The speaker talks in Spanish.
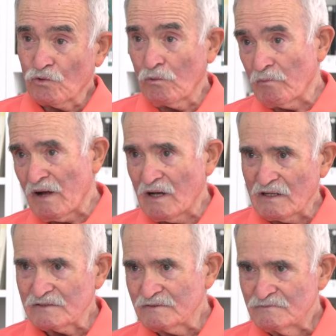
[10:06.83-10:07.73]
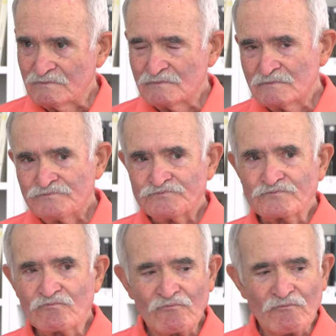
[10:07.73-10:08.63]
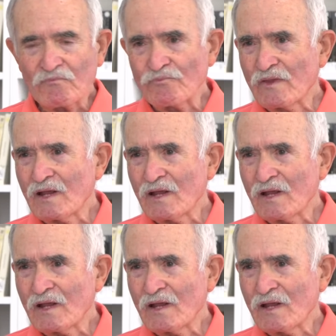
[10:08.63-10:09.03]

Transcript: con más mm,